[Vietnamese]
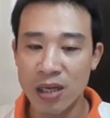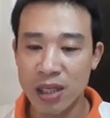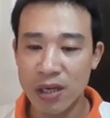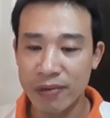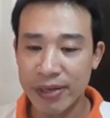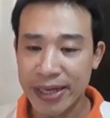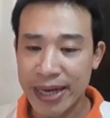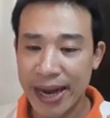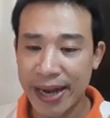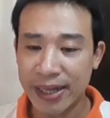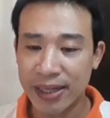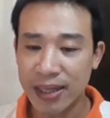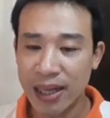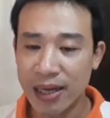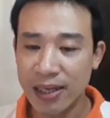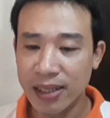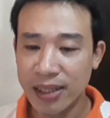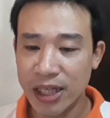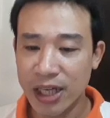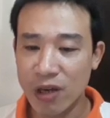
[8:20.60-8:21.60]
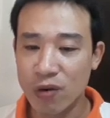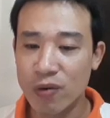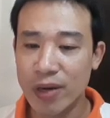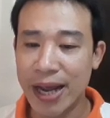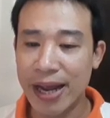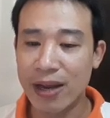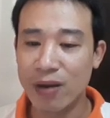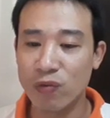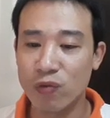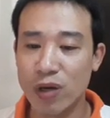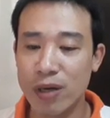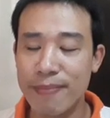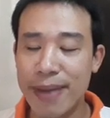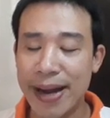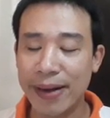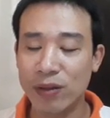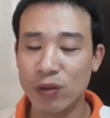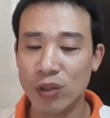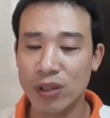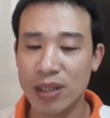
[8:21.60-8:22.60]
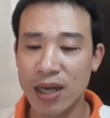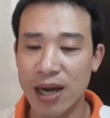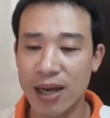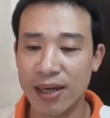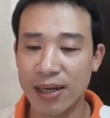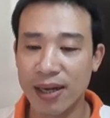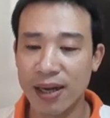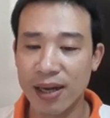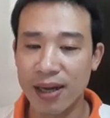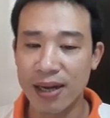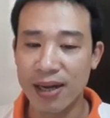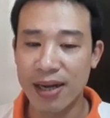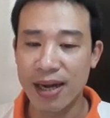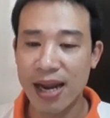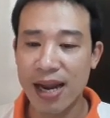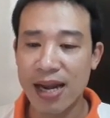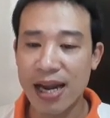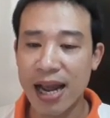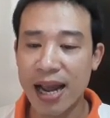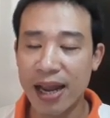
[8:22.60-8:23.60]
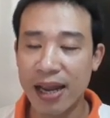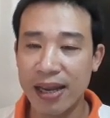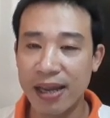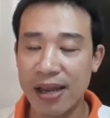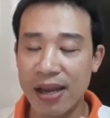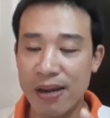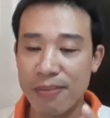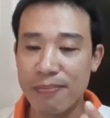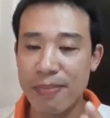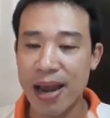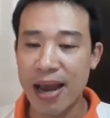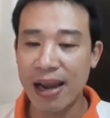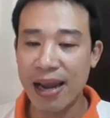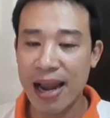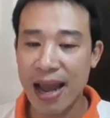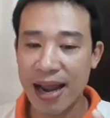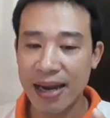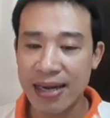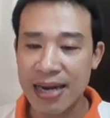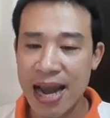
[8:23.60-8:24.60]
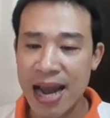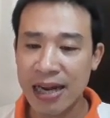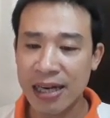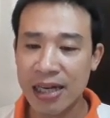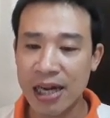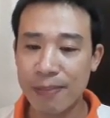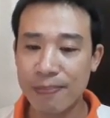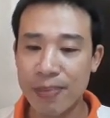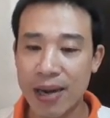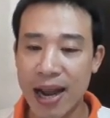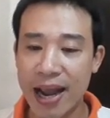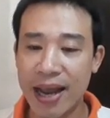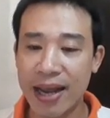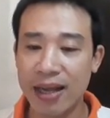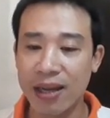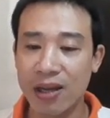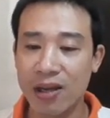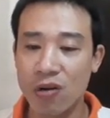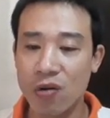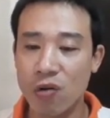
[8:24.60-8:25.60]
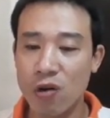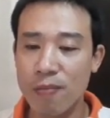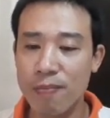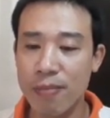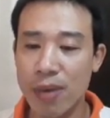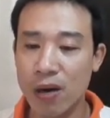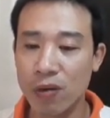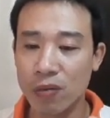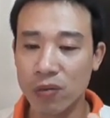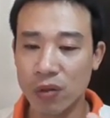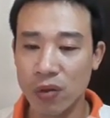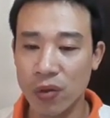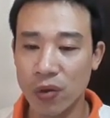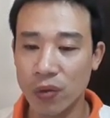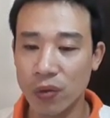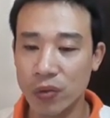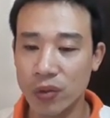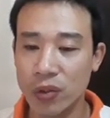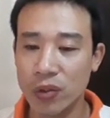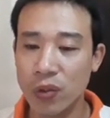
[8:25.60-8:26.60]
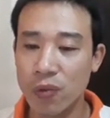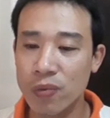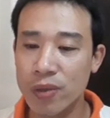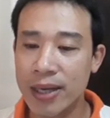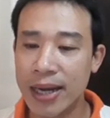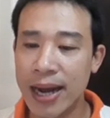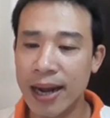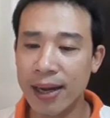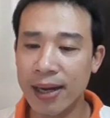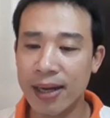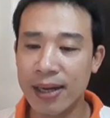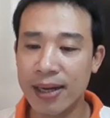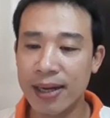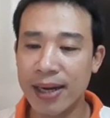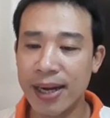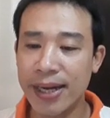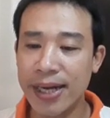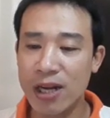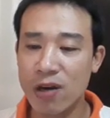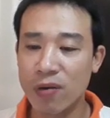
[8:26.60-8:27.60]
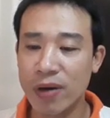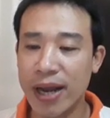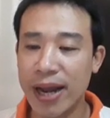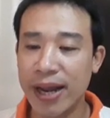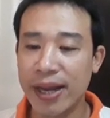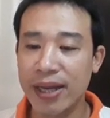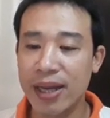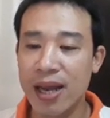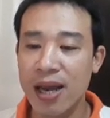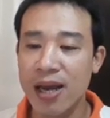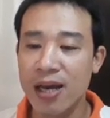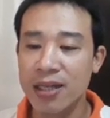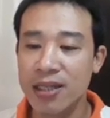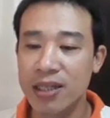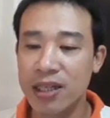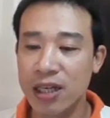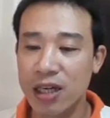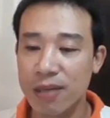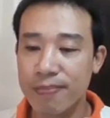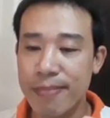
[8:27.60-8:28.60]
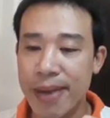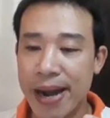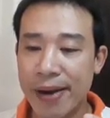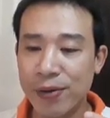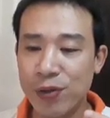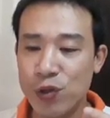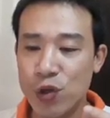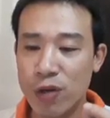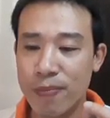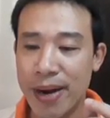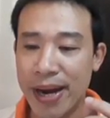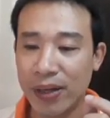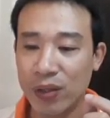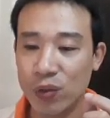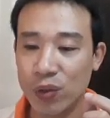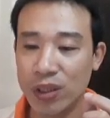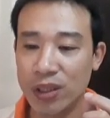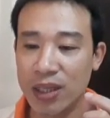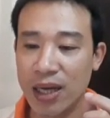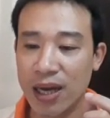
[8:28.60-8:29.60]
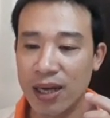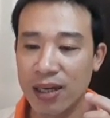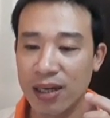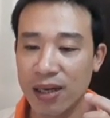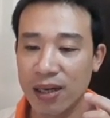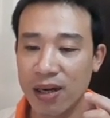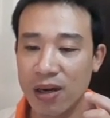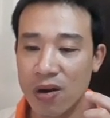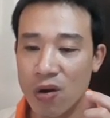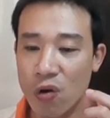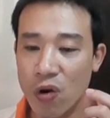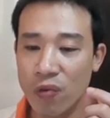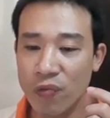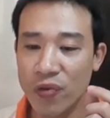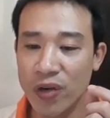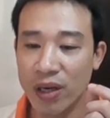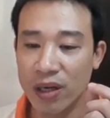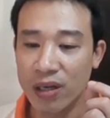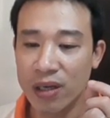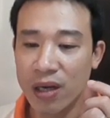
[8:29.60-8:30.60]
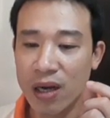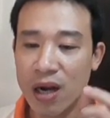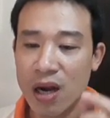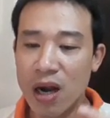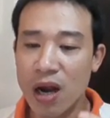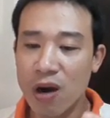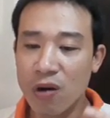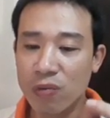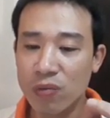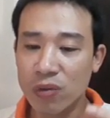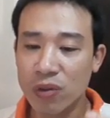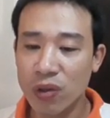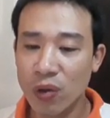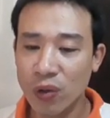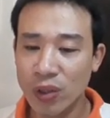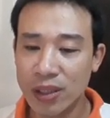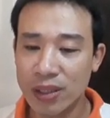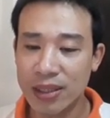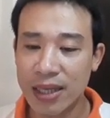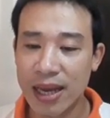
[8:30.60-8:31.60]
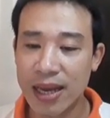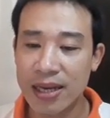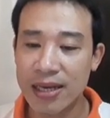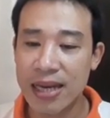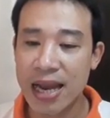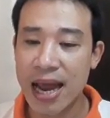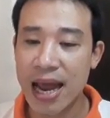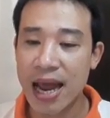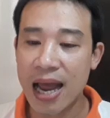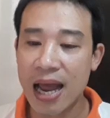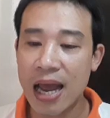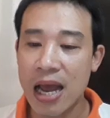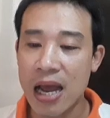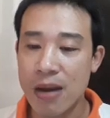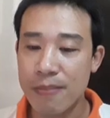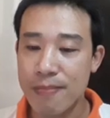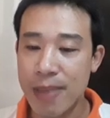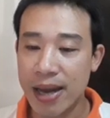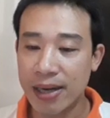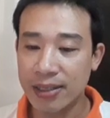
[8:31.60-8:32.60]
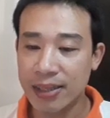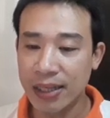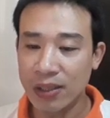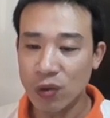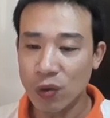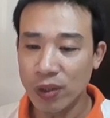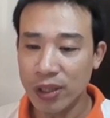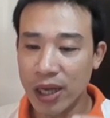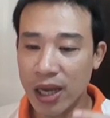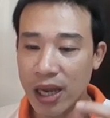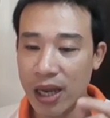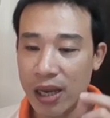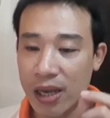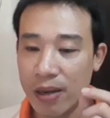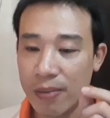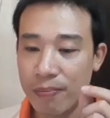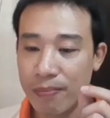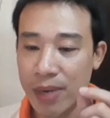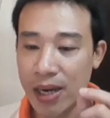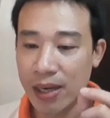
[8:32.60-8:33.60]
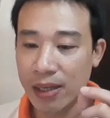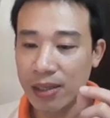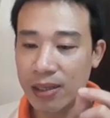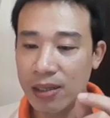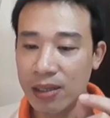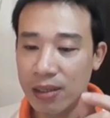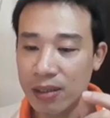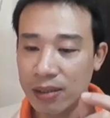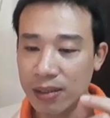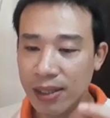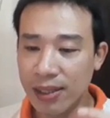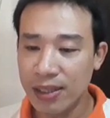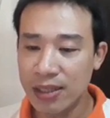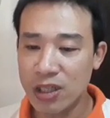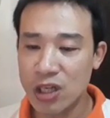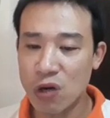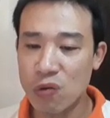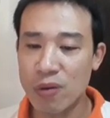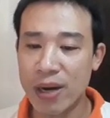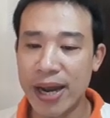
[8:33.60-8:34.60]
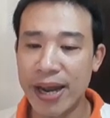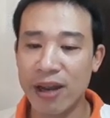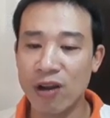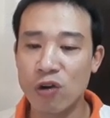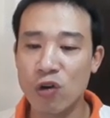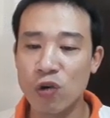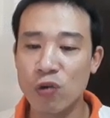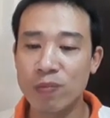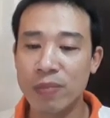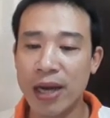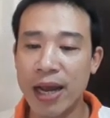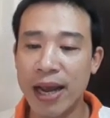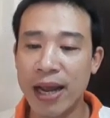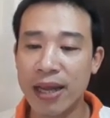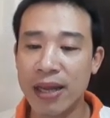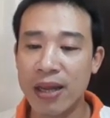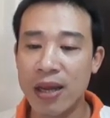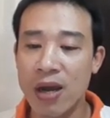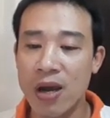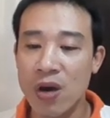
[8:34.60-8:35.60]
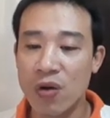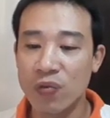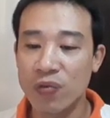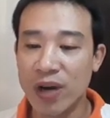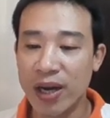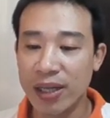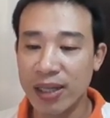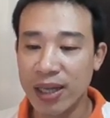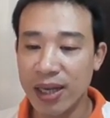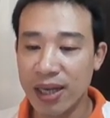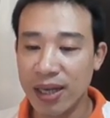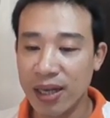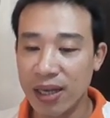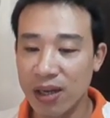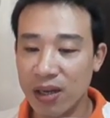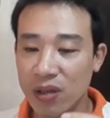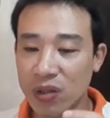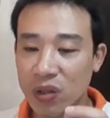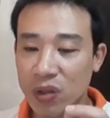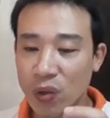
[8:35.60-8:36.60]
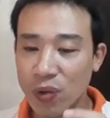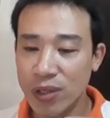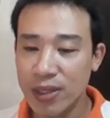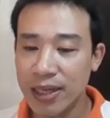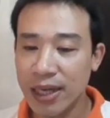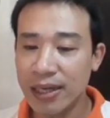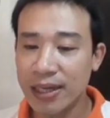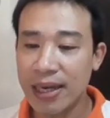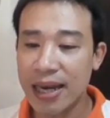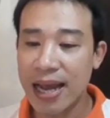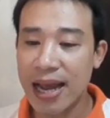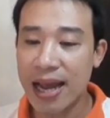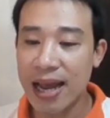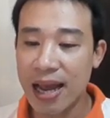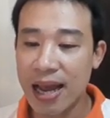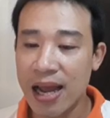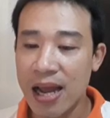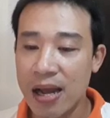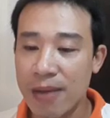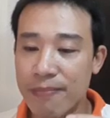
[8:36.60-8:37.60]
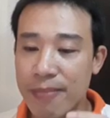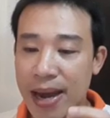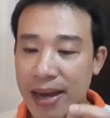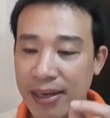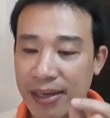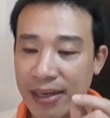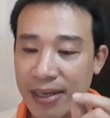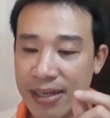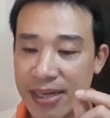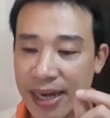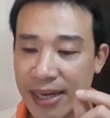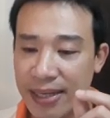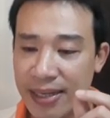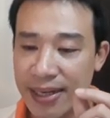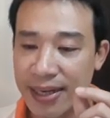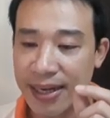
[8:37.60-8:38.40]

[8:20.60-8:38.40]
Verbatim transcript: Trong cái ngày Tân Sửu này với bạn tuổi Dần, ngày này bạn lại đang gặp ngày có mộc thổ xung khắc. Cái điều này dự báo cho bạn tuổi Dần có việc không tốt xảy ra, bạn rất có thể bị thương tích trong ngày hôm nay. Vậy thì tốt nhất là bạn nên tránh